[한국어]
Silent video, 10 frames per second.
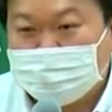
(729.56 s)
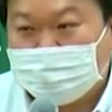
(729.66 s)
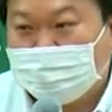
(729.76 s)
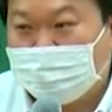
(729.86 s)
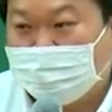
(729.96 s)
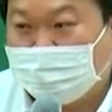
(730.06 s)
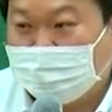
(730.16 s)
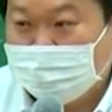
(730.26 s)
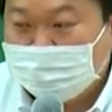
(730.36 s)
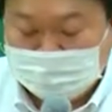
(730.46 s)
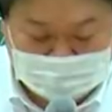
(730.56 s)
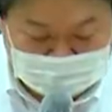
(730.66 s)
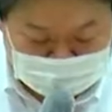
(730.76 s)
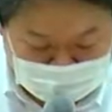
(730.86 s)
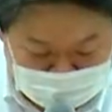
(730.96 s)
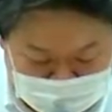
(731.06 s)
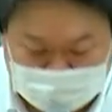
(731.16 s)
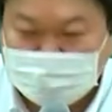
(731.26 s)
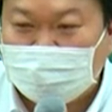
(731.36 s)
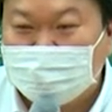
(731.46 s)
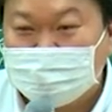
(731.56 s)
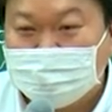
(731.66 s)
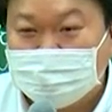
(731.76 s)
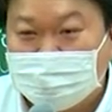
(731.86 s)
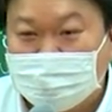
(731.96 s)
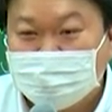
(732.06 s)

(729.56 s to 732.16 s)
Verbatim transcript: 그쵸. 소액 임차 보증금.